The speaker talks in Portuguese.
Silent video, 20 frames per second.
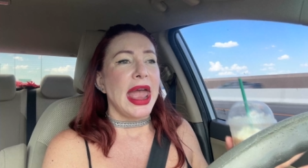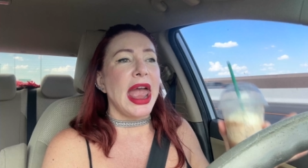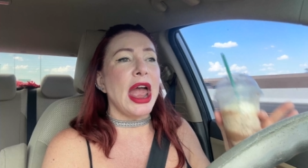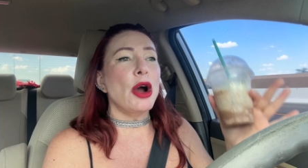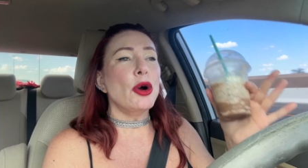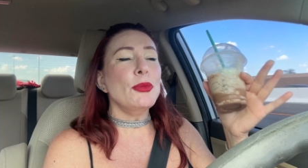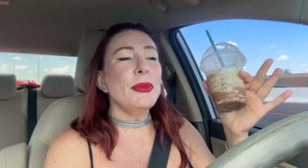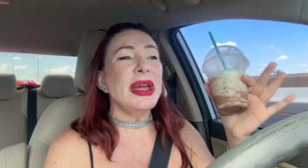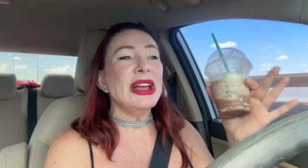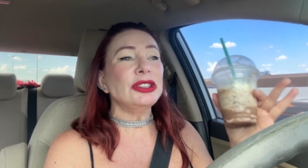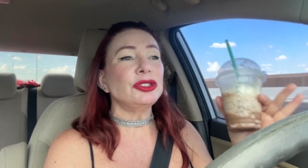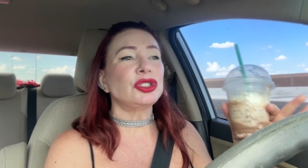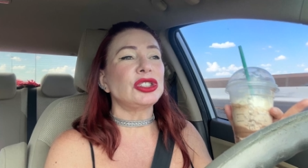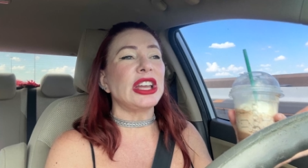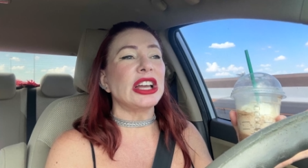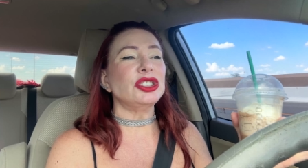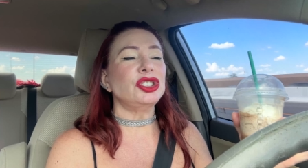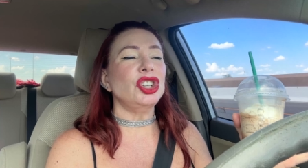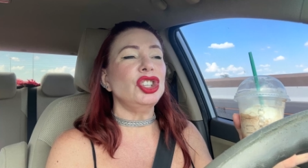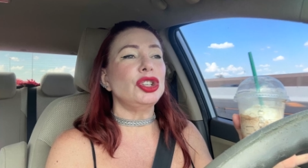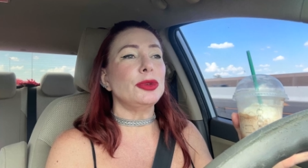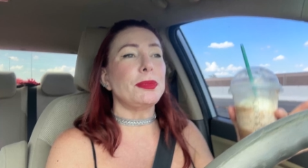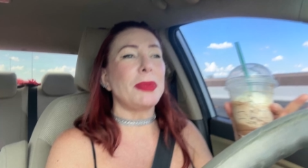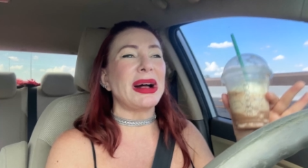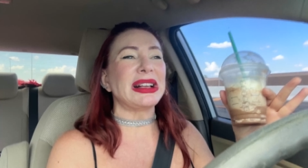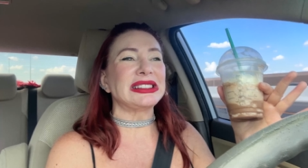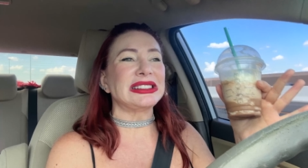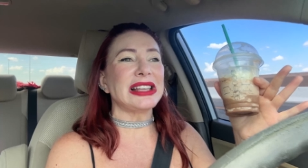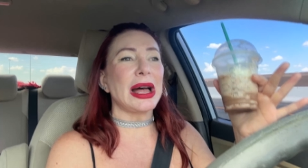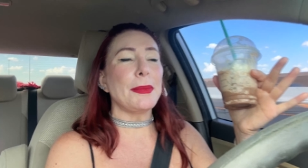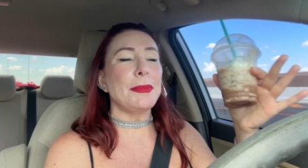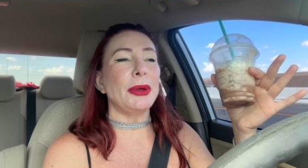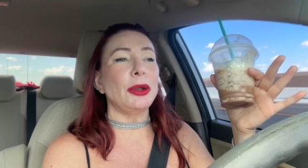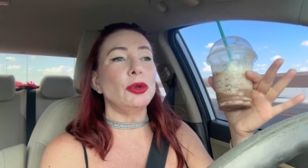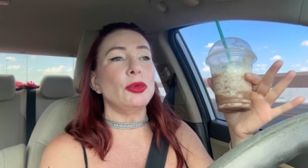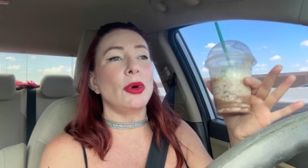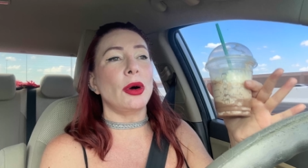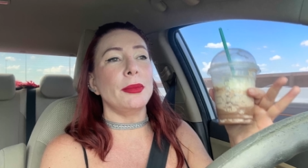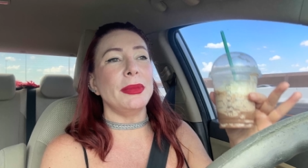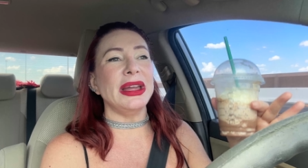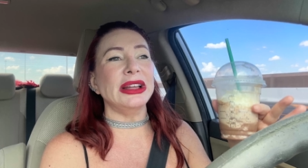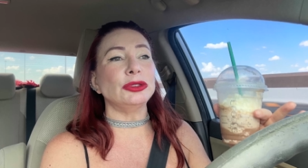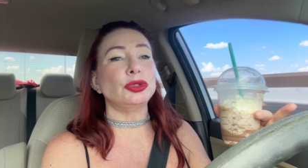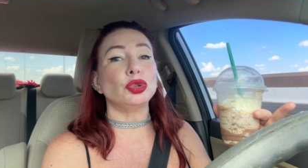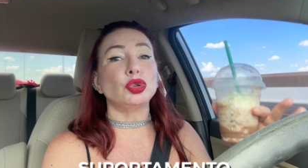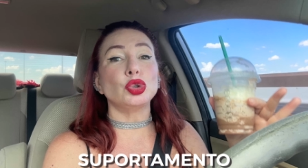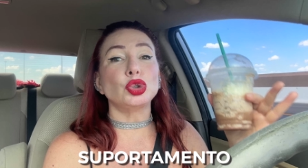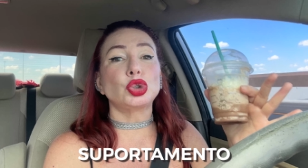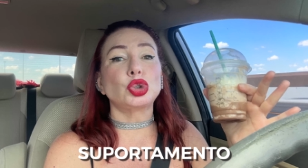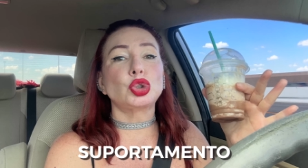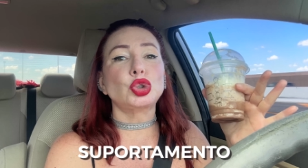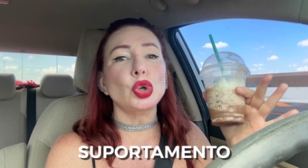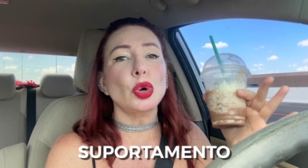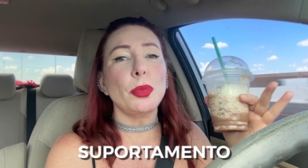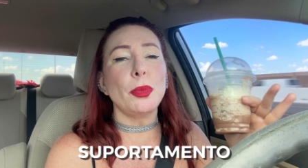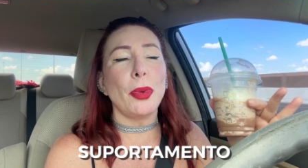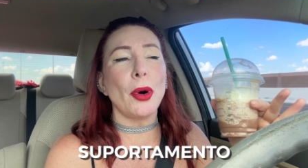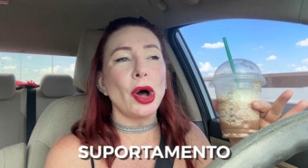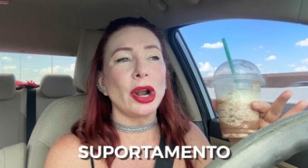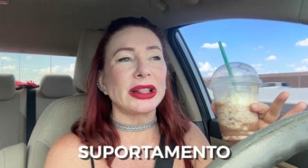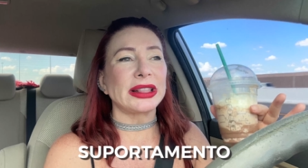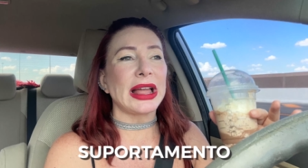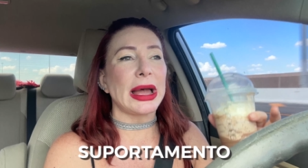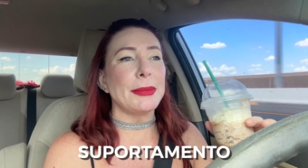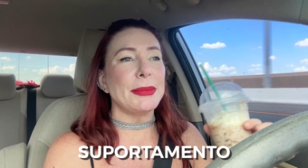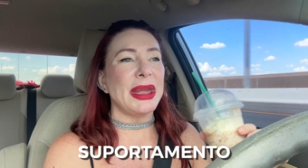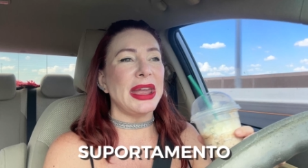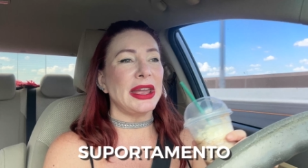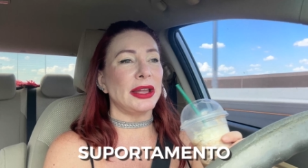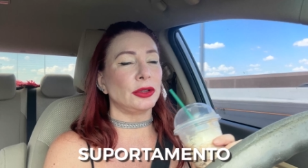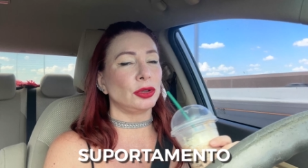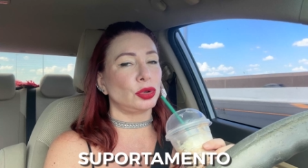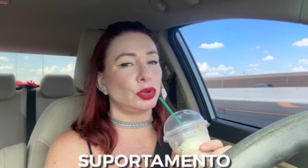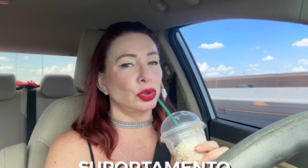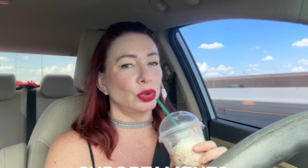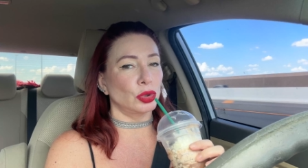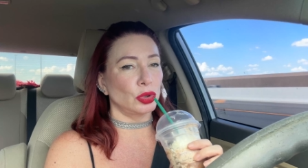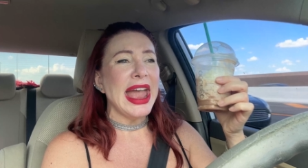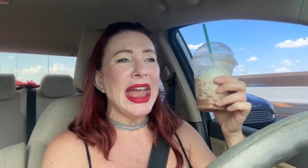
é o mesmo que a gente passar pelo momento do suportamento.